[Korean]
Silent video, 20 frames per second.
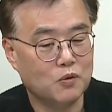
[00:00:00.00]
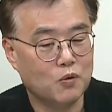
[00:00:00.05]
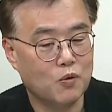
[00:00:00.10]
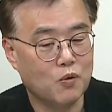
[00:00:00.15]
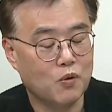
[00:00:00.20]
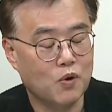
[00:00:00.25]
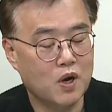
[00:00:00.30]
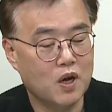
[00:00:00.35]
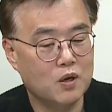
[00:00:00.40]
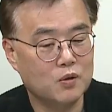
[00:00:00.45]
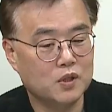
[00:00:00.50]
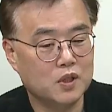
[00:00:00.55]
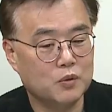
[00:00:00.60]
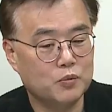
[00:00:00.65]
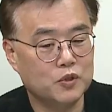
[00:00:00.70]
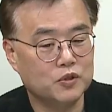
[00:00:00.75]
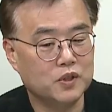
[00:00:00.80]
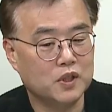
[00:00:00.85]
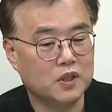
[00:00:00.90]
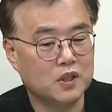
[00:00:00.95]
올라가다
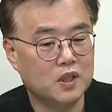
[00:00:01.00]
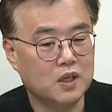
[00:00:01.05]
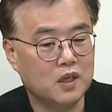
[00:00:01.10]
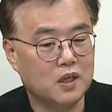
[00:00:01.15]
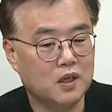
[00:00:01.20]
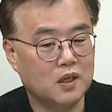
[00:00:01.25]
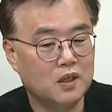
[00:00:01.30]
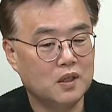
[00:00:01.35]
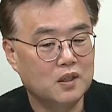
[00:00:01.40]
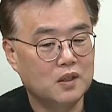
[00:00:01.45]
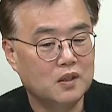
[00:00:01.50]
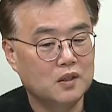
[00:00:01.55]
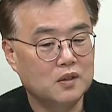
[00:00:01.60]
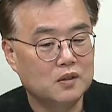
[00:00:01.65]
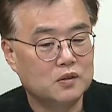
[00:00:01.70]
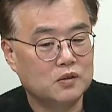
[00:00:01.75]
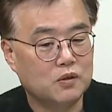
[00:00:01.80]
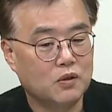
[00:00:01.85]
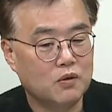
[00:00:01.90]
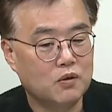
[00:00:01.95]
보니까
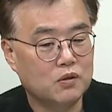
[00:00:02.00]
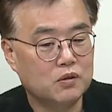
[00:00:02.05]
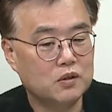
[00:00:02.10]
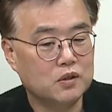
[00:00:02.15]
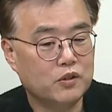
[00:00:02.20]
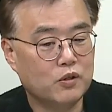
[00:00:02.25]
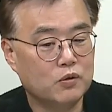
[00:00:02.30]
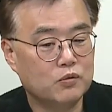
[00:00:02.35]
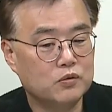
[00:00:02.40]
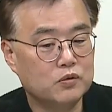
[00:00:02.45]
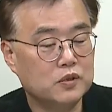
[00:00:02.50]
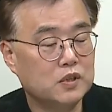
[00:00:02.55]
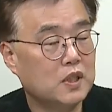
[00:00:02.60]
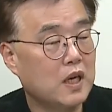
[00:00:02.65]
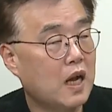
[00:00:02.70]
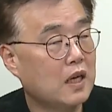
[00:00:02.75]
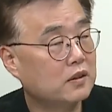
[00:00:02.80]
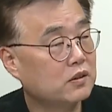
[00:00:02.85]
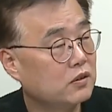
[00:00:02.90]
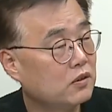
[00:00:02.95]
저거를 결국 은 이제
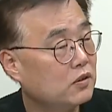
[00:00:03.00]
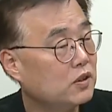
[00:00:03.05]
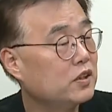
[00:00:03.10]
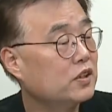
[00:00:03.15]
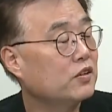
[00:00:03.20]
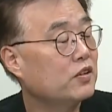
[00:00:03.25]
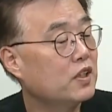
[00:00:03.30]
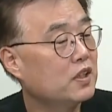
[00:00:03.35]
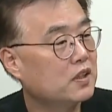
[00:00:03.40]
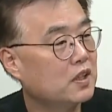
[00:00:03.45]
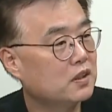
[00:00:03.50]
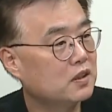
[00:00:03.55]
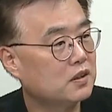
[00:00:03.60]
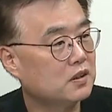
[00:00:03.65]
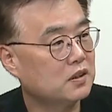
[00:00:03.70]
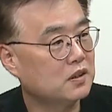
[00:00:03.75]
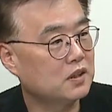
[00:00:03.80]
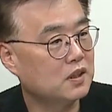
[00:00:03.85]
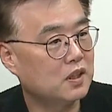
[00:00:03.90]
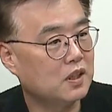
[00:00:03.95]
안정을 시켜야
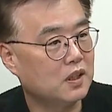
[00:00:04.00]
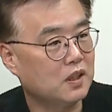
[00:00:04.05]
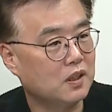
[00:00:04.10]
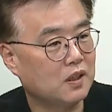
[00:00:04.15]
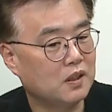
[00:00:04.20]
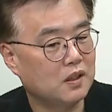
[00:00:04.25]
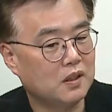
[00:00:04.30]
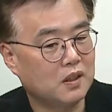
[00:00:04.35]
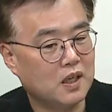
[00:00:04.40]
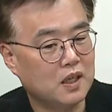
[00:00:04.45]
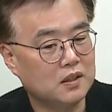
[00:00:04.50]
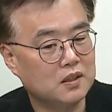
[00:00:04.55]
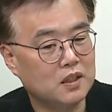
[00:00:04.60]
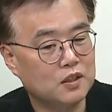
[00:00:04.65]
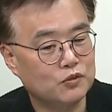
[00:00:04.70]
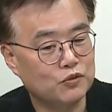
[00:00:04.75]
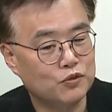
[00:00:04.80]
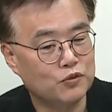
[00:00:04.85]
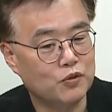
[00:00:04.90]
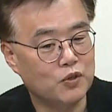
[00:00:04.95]
되는 게
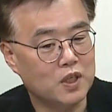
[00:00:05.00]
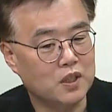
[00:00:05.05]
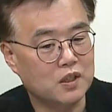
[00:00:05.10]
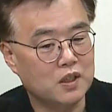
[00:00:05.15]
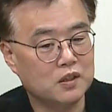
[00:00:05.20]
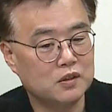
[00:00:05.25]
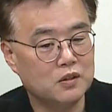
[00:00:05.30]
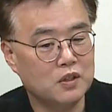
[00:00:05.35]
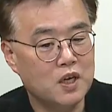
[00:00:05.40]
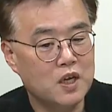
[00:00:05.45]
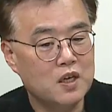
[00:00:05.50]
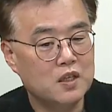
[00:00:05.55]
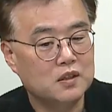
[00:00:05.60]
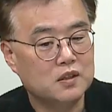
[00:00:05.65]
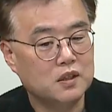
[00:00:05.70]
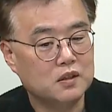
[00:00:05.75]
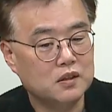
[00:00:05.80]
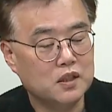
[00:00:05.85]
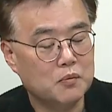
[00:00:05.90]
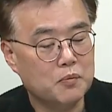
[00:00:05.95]
가장 중요한. 그래서
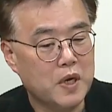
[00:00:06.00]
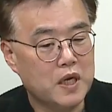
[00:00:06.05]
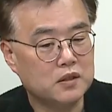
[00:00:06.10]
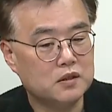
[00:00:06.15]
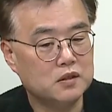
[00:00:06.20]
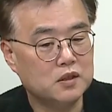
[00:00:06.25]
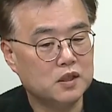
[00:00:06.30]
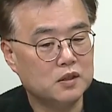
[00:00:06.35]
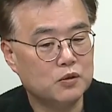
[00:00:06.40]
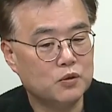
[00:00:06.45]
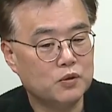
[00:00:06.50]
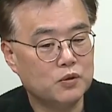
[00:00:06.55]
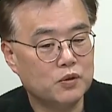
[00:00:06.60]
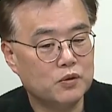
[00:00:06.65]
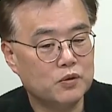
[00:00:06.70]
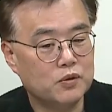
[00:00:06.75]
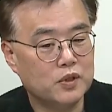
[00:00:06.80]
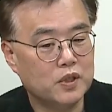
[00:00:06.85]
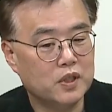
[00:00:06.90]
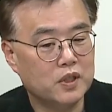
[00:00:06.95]
최근에 바이든
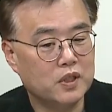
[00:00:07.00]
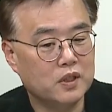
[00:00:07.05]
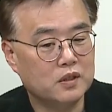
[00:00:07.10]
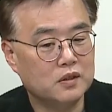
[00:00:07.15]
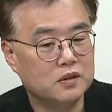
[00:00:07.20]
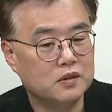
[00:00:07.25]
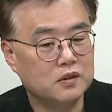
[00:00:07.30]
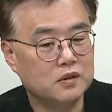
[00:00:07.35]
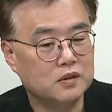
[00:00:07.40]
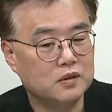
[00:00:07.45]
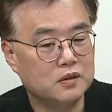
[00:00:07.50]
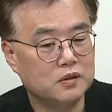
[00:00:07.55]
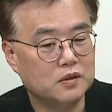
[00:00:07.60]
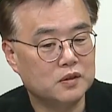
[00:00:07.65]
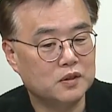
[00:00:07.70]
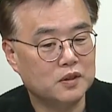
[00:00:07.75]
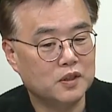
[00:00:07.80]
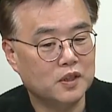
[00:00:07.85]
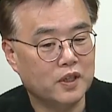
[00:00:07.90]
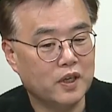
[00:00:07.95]
대통령의
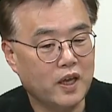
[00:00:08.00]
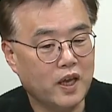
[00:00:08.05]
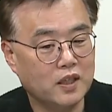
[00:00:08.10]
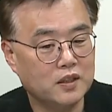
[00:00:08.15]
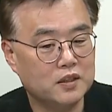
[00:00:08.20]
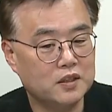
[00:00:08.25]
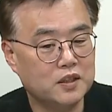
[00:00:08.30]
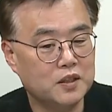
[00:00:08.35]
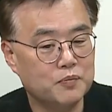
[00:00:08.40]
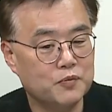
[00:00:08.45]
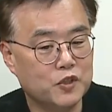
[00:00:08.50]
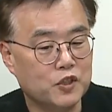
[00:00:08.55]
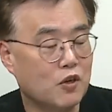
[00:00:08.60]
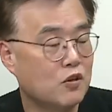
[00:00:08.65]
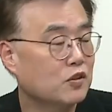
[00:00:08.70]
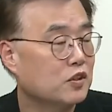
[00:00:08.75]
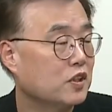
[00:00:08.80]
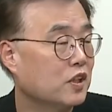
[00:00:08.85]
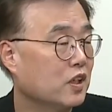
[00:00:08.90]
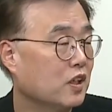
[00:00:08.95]
그 이렇게 핵심
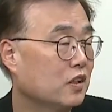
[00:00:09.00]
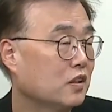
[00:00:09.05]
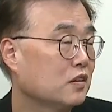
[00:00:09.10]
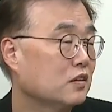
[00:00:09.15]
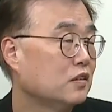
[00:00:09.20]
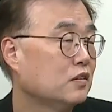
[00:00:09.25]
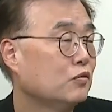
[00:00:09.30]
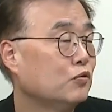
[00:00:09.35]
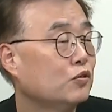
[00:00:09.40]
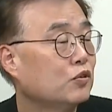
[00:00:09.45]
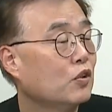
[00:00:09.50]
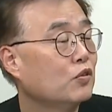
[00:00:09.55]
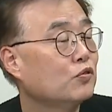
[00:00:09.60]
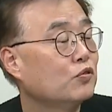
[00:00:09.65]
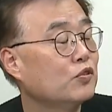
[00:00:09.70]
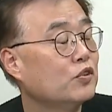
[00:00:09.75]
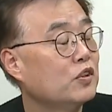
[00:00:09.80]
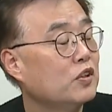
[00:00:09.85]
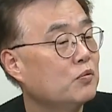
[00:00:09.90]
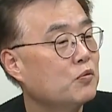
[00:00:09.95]
정책 그
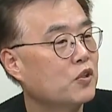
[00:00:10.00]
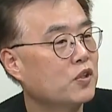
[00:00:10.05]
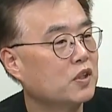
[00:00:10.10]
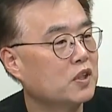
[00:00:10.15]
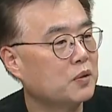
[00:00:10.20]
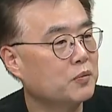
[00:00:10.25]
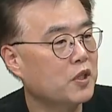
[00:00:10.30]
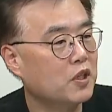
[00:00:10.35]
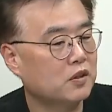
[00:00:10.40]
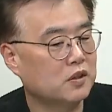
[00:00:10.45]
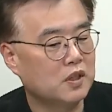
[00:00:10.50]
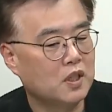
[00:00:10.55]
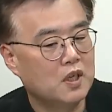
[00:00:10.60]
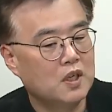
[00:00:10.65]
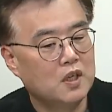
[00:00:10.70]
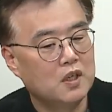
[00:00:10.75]
우선순위를 보게 되면